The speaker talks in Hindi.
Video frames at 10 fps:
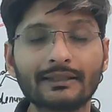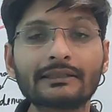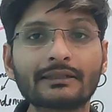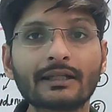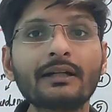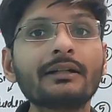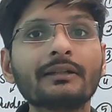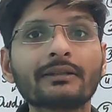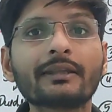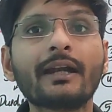कितना
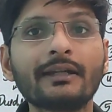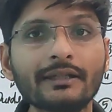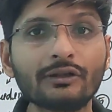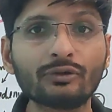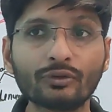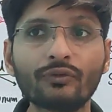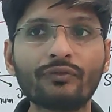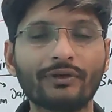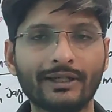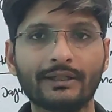32
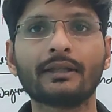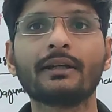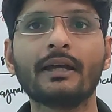फीट